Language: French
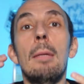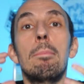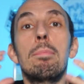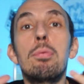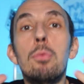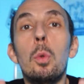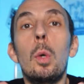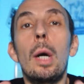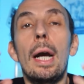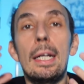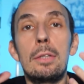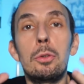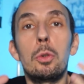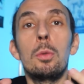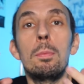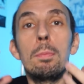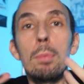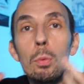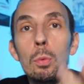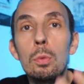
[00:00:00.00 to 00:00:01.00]
pour être
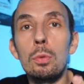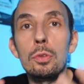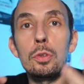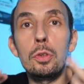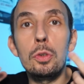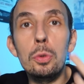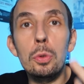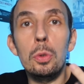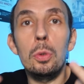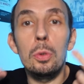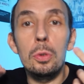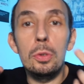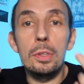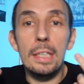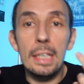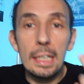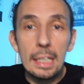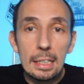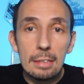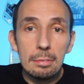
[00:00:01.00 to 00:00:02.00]
bon sur le
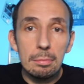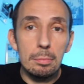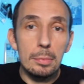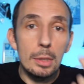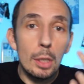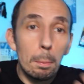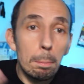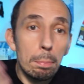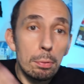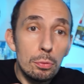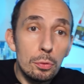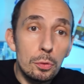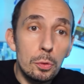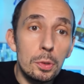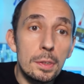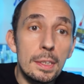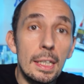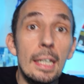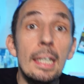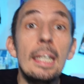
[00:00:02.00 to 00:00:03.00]
terrain, mais en plus de
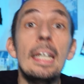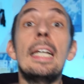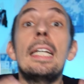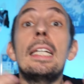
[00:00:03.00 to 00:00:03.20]
ça,